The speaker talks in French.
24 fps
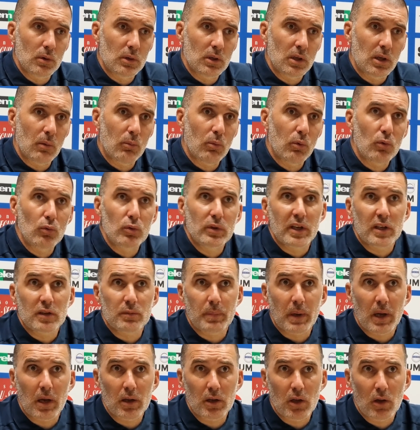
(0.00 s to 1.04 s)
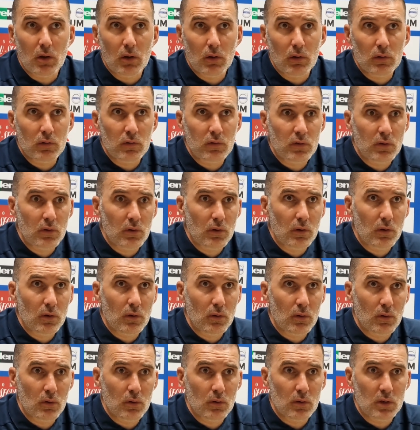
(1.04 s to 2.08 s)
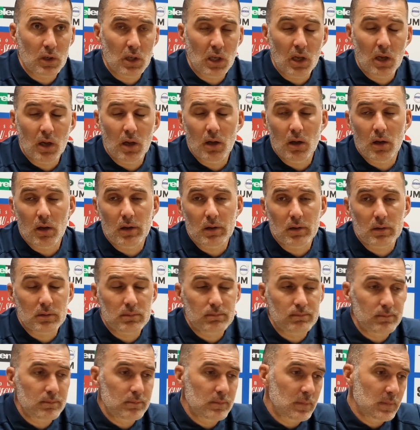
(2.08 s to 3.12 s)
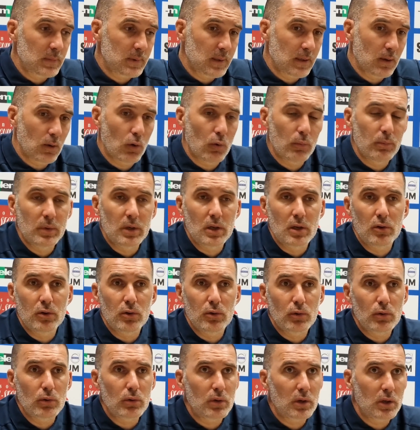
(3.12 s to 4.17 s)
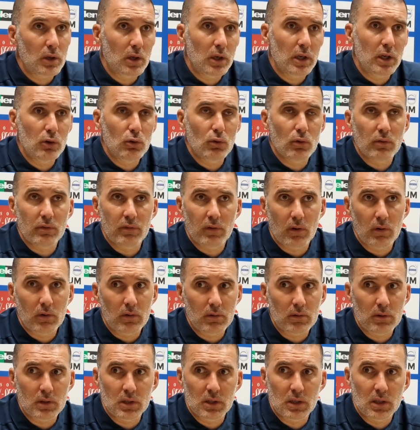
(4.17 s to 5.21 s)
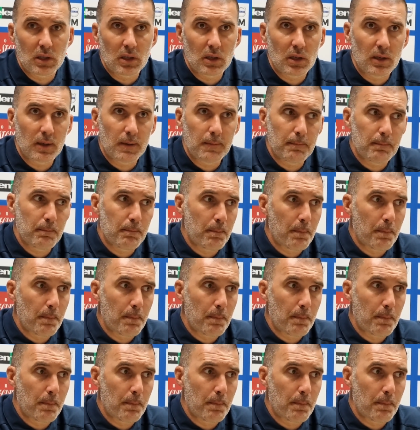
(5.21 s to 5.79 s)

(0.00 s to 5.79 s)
qui a beaucoup d'expérience, qui, a, au milieu et, devant qui est